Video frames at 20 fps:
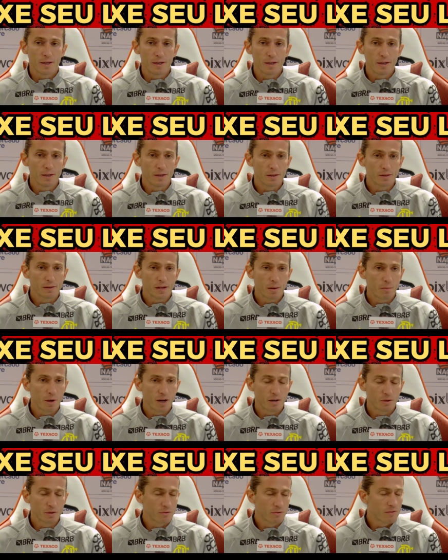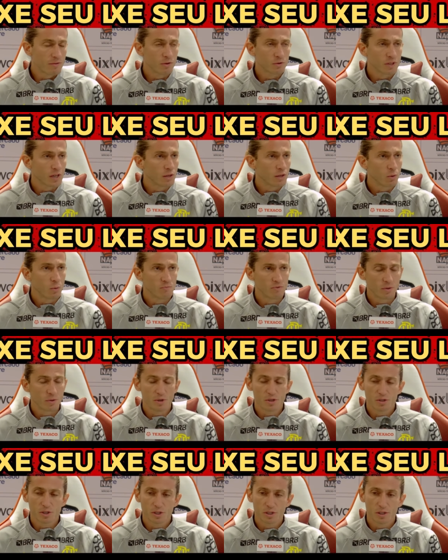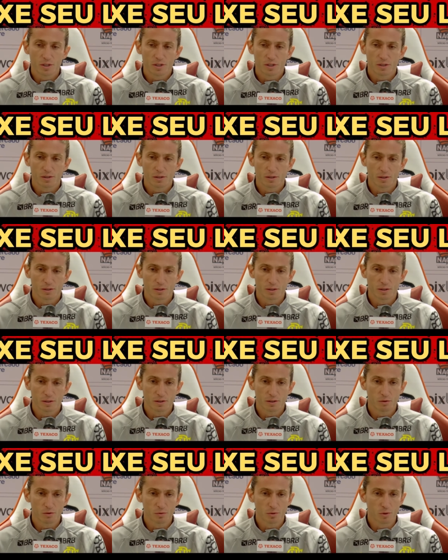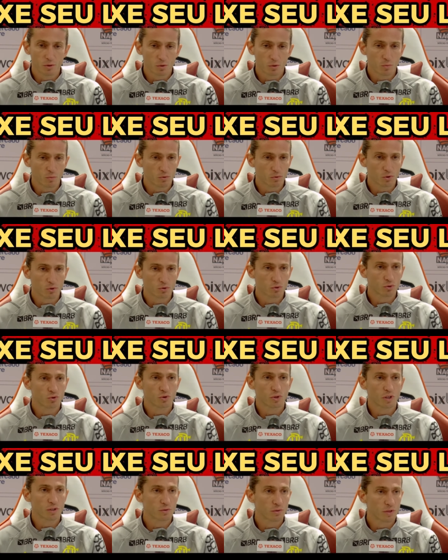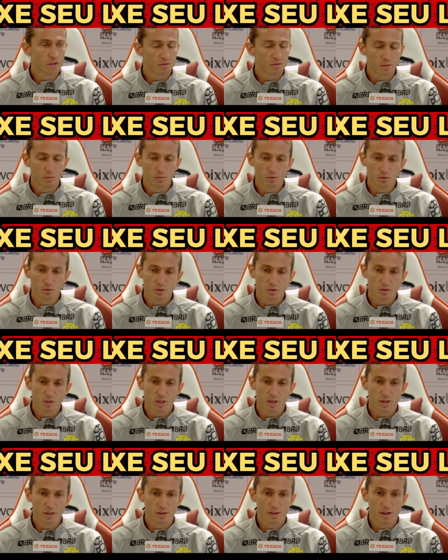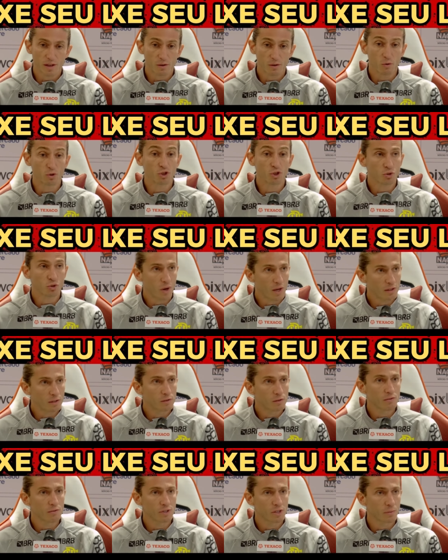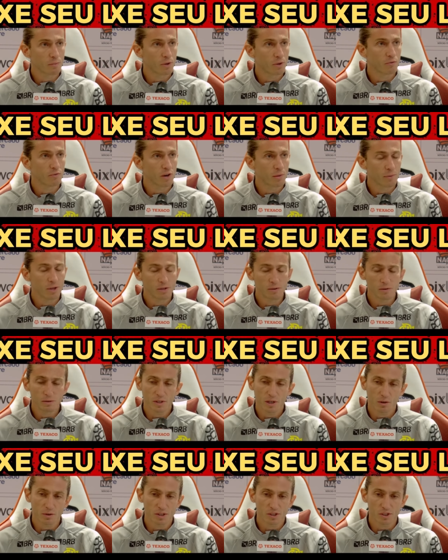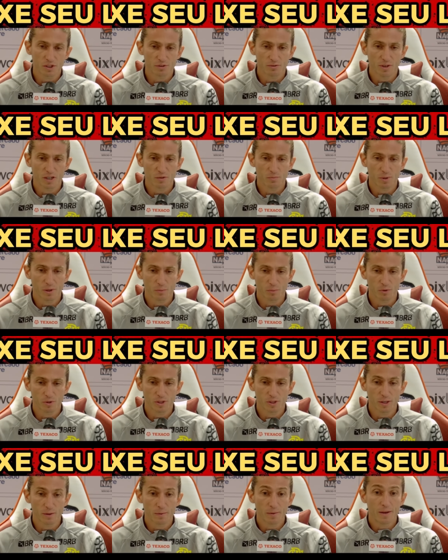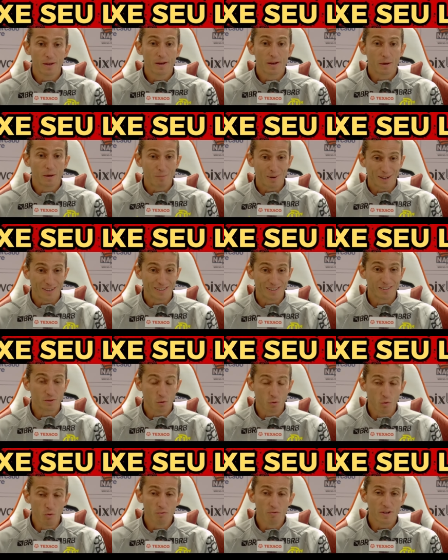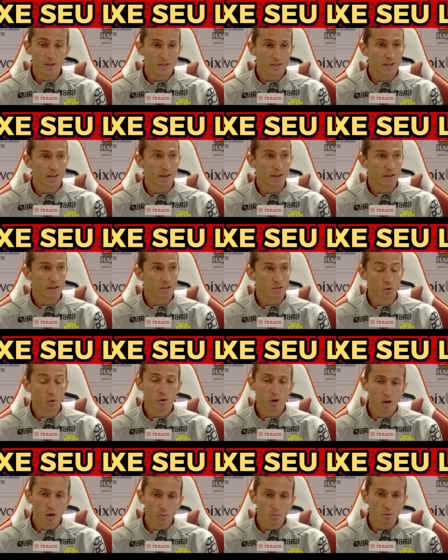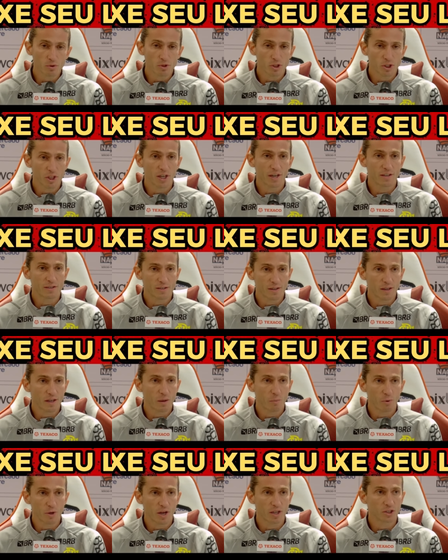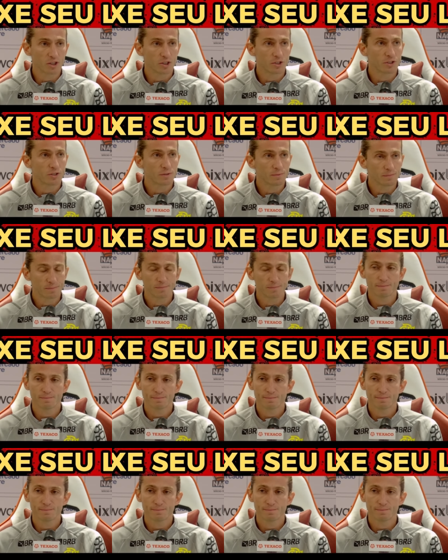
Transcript: e trabalho não vai faltar. Obviamente que é, tanto eu como todos os jogadores vamos é, dar, continuar dando a vida pelo Flamengo, que é o que a gente faz para poder para convencer eles no campo de que eles têm que apoiar a gente.